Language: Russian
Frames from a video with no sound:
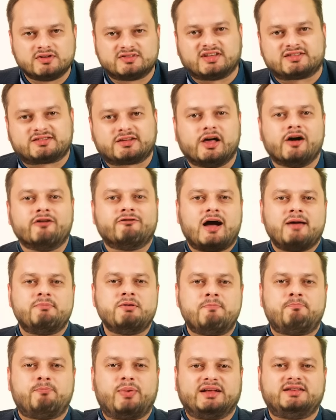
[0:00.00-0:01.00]
со
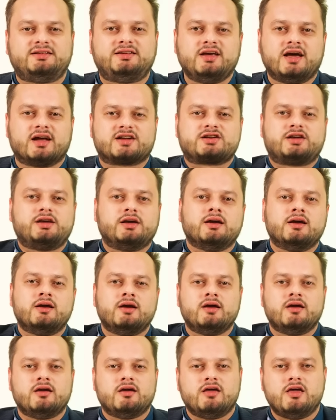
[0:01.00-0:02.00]
словами поддержки
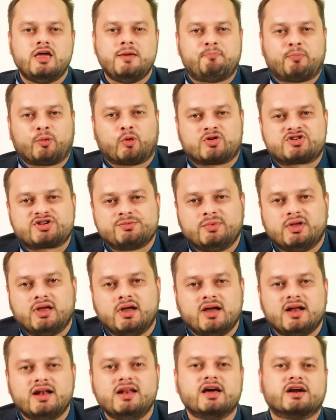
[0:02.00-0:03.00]
и прочими
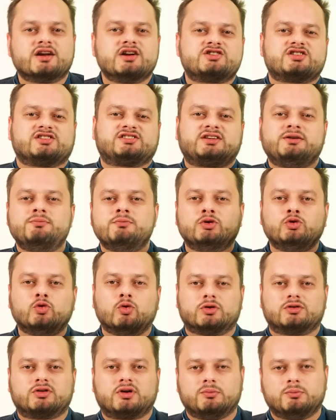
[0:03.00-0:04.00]
лирическими
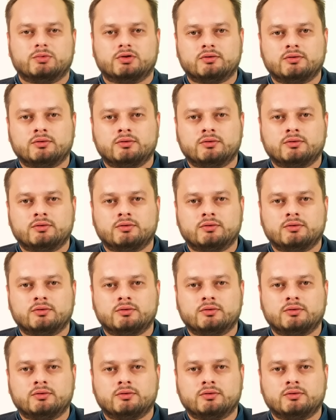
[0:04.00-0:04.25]
нотками.